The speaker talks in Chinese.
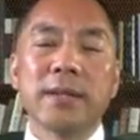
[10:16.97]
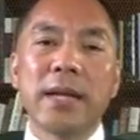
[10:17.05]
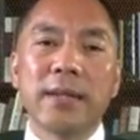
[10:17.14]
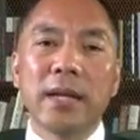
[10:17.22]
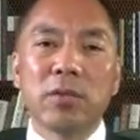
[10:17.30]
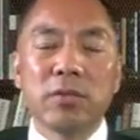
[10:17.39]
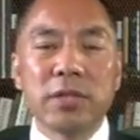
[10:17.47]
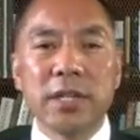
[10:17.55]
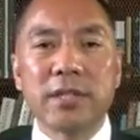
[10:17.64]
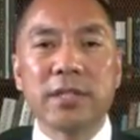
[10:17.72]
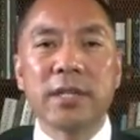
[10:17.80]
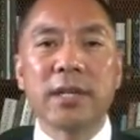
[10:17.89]
大家从这
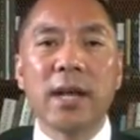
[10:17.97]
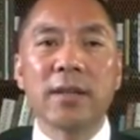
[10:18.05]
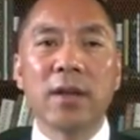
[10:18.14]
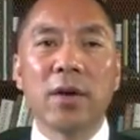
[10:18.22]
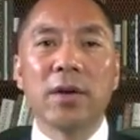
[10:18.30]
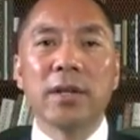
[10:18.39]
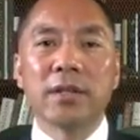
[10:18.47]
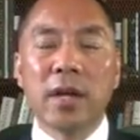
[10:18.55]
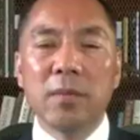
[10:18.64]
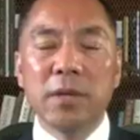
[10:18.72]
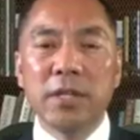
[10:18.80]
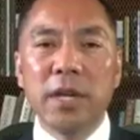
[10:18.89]
个事情看到，
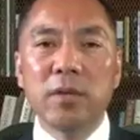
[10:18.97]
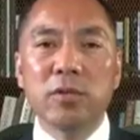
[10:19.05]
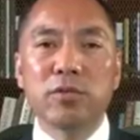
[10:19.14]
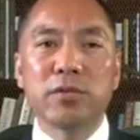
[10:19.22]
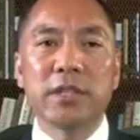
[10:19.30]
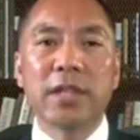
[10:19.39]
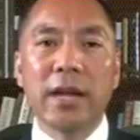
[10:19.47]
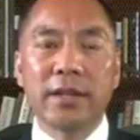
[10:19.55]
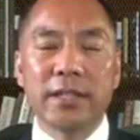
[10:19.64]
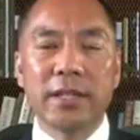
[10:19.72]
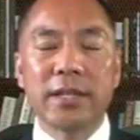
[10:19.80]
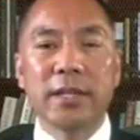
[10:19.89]
当孟建柱书记带着
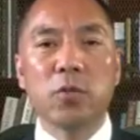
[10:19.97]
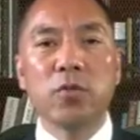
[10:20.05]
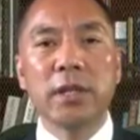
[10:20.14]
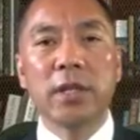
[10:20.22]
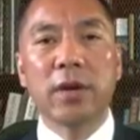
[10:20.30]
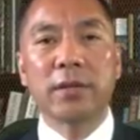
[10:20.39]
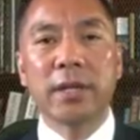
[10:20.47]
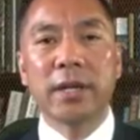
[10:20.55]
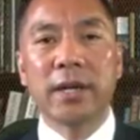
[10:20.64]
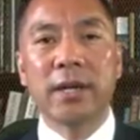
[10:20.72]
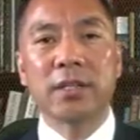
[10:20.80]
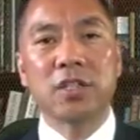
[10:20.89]
一些人问到这
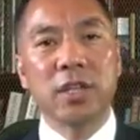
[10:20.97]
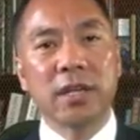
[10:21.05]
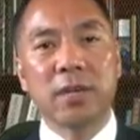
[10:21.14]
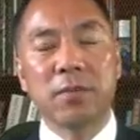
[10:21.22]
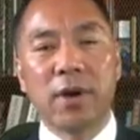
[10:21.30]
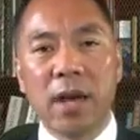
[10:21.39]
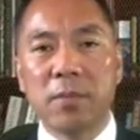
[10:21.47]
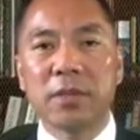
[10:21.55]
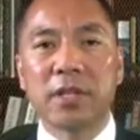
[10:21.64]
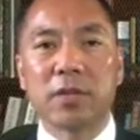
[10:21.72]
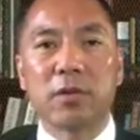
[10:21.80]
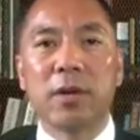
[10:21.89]
个谢克罕默
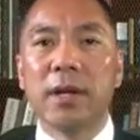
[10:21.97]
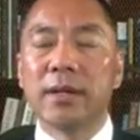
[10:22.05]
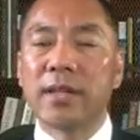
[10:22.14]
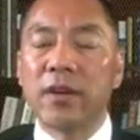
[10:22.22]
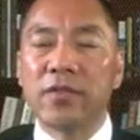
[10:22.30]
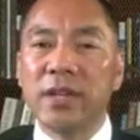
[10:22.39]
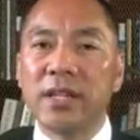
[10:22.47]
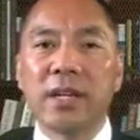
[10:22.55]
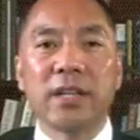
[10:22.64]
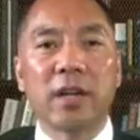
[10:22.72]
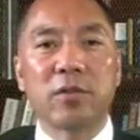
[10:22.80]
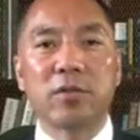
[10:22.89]
德的时候，他非
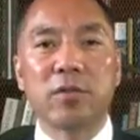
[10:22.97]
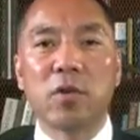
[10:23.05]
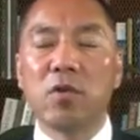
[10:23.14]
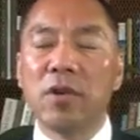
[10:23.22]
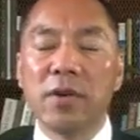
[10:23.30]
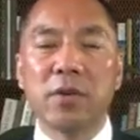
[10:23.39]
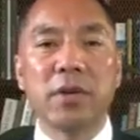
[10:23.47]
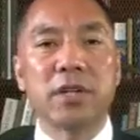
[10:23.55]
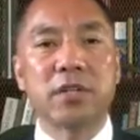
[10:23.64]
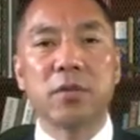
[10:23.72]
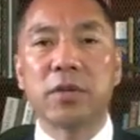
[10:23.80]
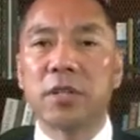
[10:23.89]
常严肃说：“郭文贵
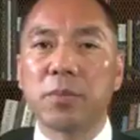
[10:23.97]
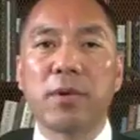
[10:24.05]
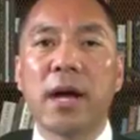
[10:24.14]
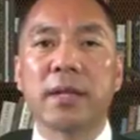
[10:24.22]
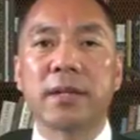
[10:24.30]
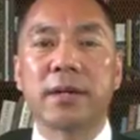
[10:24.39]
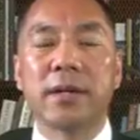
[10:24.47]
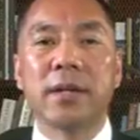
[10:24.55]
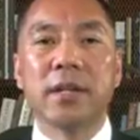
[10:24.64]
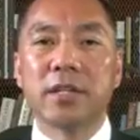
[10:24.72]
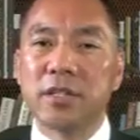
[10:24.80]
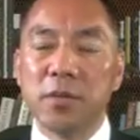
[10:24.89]
是我的 brother，
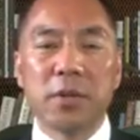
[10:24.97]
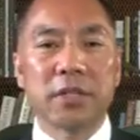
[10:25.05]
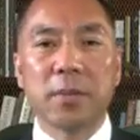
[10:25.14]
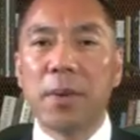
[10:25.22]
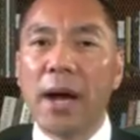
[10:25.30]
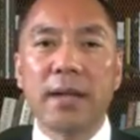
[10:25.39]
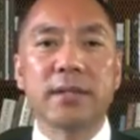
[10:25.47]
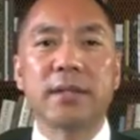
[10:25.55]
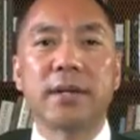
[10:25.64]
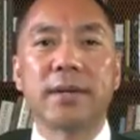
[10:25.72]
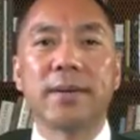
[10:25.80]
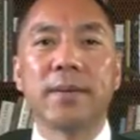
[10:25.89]
是我的
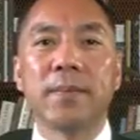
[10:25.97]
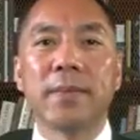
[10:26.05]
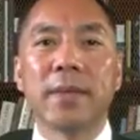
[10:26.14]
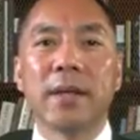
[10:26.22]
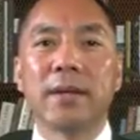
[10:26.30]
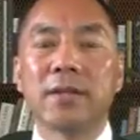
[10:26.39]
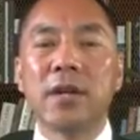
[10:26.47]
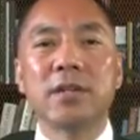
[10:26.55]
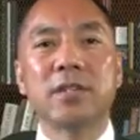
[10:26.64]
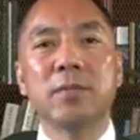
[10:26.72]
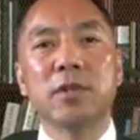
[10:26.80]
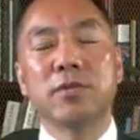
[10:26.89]
partner。”当
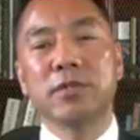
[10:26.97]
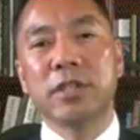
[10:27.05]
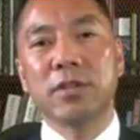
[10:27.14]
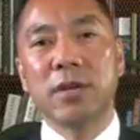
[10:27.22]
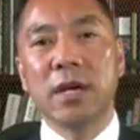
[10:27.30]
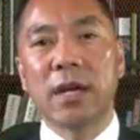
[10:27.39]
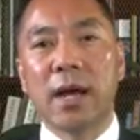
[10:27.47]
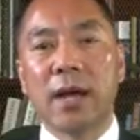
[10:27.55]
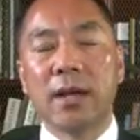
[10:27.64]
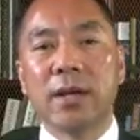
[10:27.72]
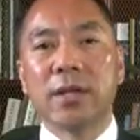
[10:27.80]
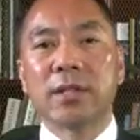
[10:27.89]
时孟书记就愣了，
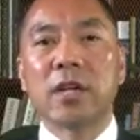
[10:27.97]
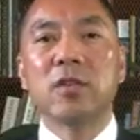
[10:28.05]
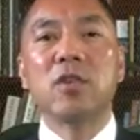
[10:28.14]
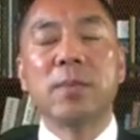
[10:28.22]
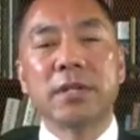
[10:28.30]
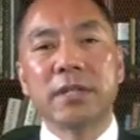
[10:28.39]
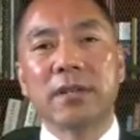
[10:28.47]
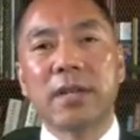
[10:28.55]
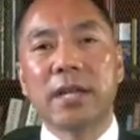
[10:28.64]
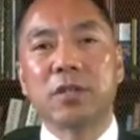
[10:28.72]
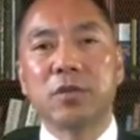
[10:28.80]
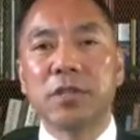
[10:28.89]
他说：“我们这次
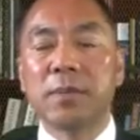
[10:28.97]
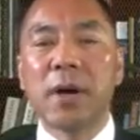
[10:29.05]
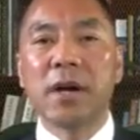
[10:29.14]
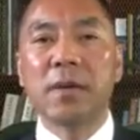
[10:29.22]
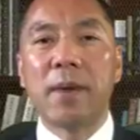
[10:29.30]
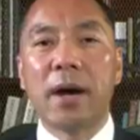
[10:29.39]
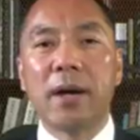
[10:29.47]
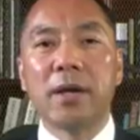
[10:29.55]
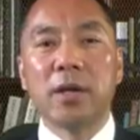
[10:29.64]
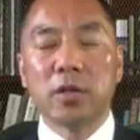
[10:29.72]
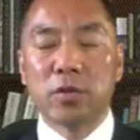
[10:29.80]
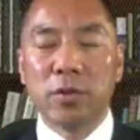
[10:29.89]
来求你帮个忙。
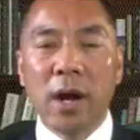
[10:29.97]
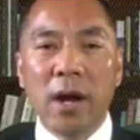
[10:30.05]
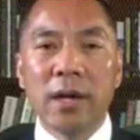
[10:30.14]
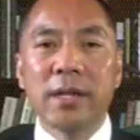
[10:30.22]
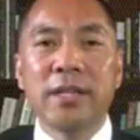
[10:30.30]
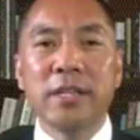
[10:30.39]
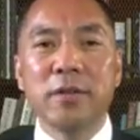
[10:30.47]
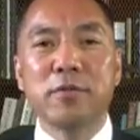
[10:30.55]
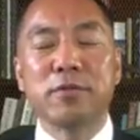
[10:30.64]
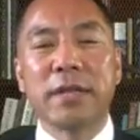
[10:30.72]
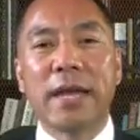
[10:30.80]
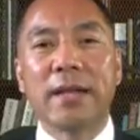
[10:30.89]
从
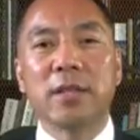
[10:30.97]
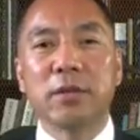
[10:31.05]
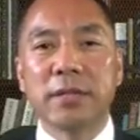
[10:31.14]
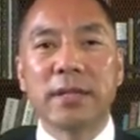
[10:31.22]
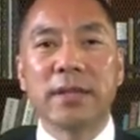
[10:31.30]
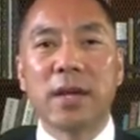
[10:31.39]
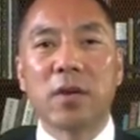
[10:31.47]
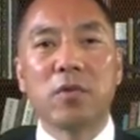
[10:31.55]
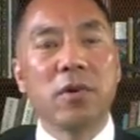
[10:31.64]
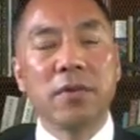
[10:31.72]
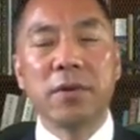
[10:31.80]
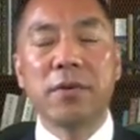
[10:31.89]
2015年到现在，
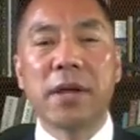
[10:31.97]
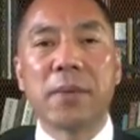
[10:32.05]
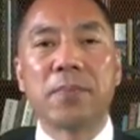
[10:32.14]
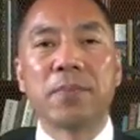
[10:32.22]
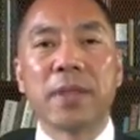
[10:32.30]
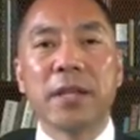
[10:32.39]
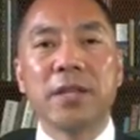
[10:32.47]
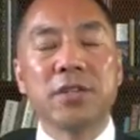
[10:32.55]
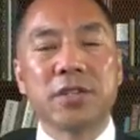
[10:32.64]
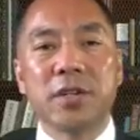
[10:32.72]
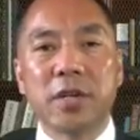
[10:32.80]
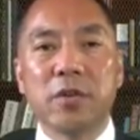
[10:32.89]
郭文贵一
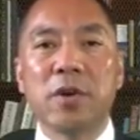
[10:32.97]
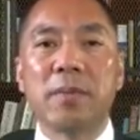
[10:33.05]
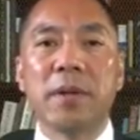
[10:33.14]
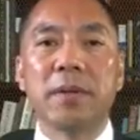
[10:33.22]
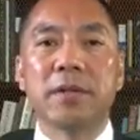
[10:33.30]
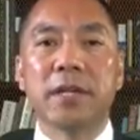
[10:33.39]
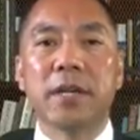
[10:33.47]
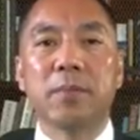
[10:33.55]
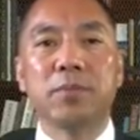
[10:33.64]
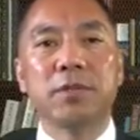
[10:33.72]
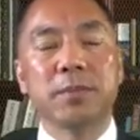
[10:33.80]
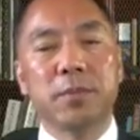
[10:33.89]
直跟我们这个
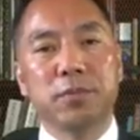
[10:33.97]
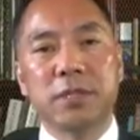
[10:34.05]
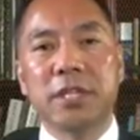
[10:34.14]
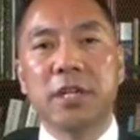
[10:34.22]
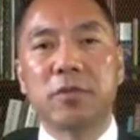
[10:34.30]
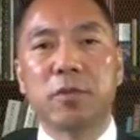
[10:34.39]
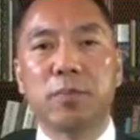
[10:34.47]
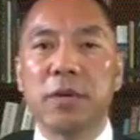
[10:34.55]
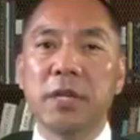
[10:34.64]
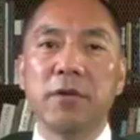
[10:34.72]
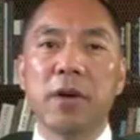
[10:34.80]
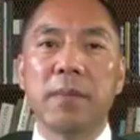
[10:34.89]
不不接触、不
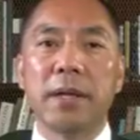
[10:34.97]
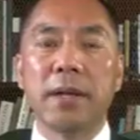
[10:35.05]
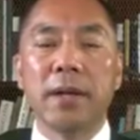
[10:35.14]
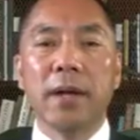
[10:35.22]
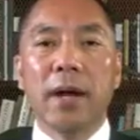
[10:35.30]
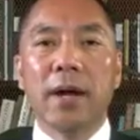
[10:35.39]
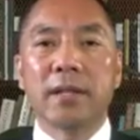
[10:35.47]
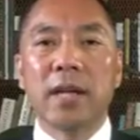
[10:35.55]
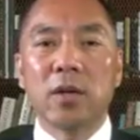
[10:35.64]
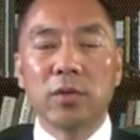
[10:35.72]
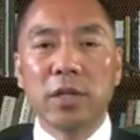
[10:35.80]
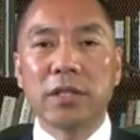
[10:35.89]
理我们啊。
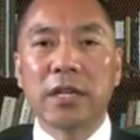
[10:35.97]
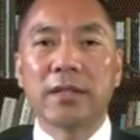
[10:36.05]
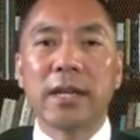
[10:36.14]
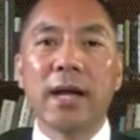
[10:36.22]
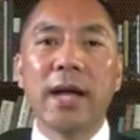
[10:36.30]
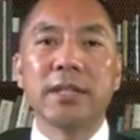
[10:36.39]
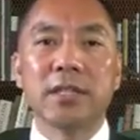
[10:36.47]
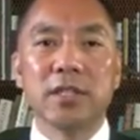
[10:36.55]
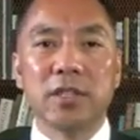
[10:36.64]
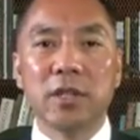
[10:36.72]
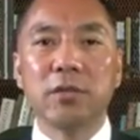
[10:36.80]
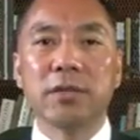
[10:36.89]
他说要等待案情
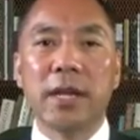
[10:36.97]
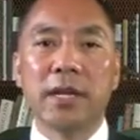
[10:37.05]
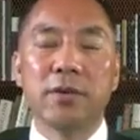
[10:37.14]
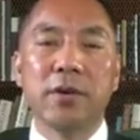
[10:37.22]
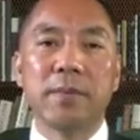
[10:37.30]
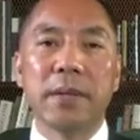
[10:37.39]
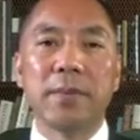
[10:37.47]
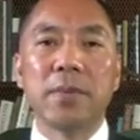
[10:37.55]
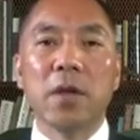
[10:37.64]
结束再理我们。